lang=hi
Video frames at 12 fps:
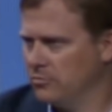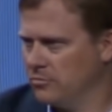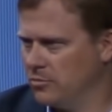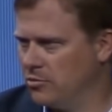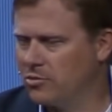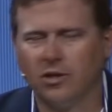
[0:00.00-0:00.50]

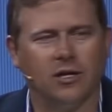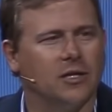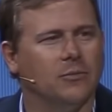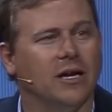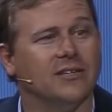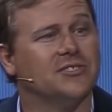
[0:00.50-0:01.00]
आप
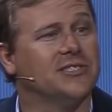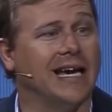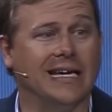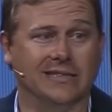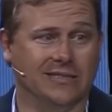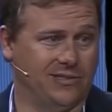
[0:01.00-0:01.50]
बिल्कुल
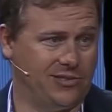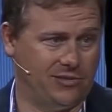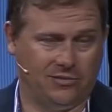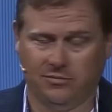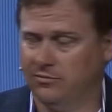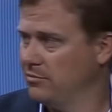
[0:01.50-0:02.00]
शांत पड़
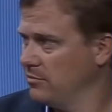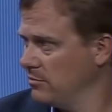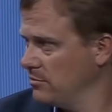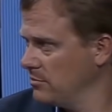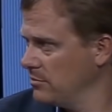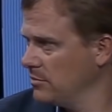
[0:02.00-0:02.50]
जाते हैं
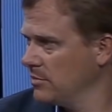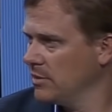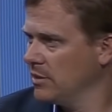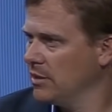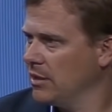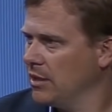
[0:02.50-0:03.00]

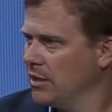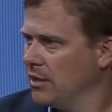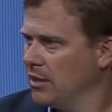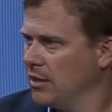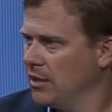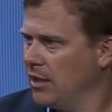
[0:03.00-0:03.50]
और
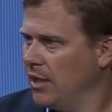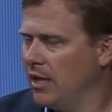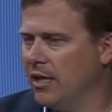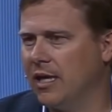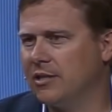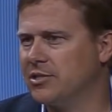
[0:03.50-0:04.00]
मुझे मेरी
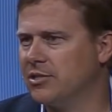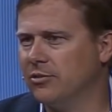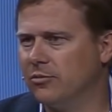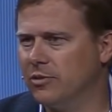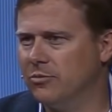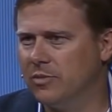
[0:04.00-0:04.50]
पत्नी
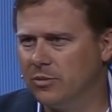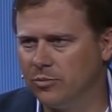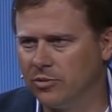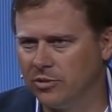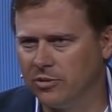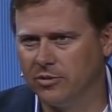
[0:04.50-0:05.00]
आज भी याद
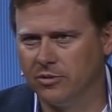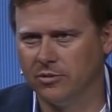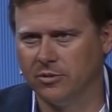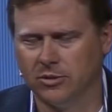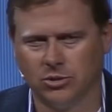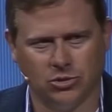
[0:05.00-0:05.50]
है
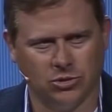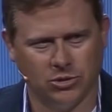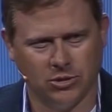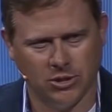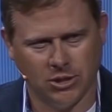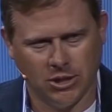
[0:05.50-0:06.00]

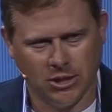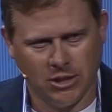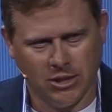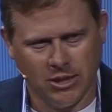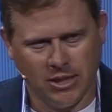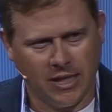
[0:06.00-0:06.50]
और मैं
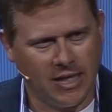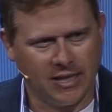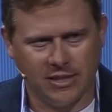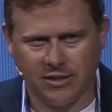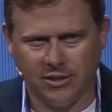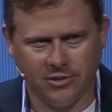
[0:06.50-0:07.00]
उसे सुन
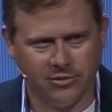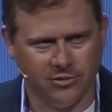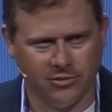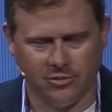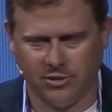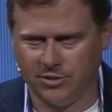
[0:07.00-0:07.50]
सकता था
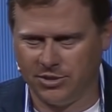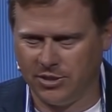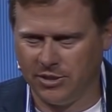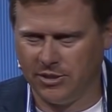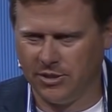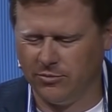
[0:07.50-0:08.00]

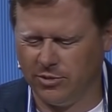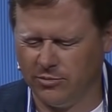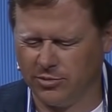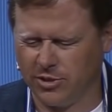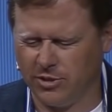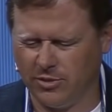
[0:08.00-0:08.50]
वो बिल्कुल
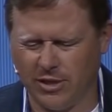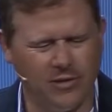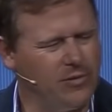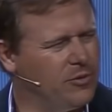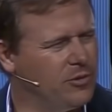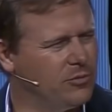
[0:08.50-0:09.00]
ऐसे हो गई